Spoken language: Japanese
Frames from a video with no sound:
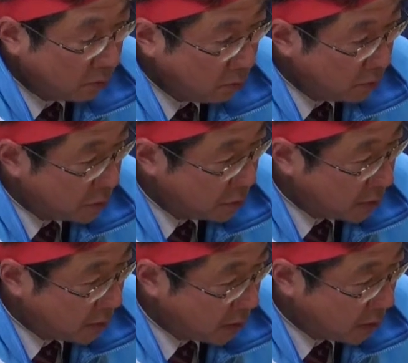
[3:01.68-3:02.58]
婚
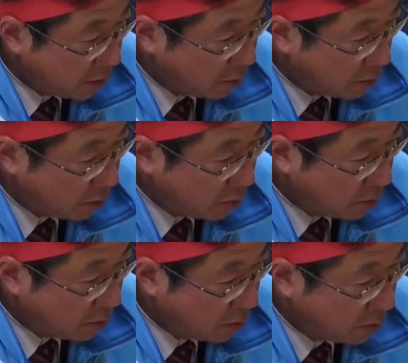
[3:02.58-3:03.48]
して
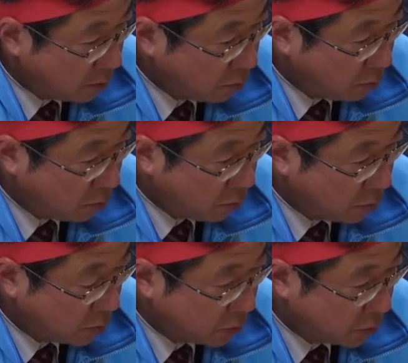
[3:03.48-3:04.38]
子
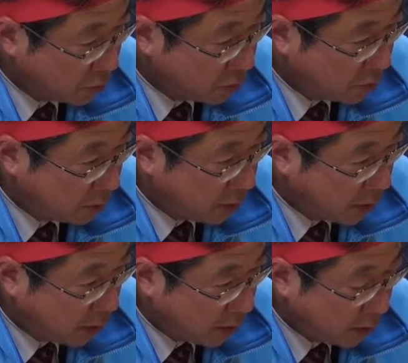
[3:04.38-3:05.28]
供を作っ
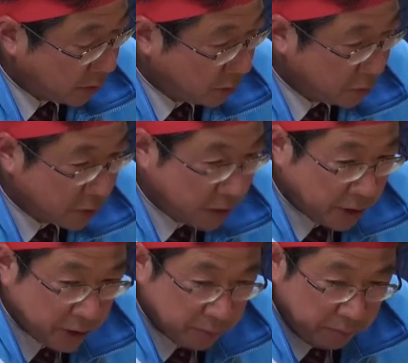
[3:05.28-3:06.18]
てそし
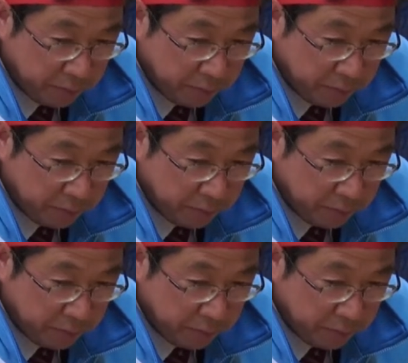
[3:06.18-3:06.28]
て